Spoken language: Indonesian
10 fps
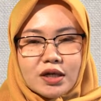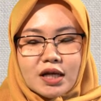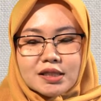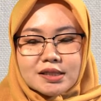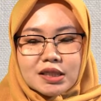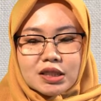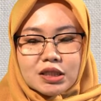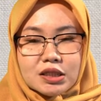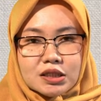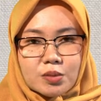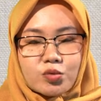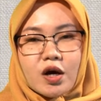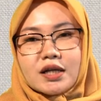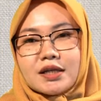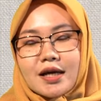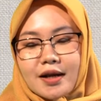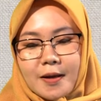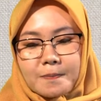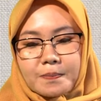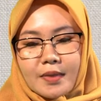dari se sebuah negara.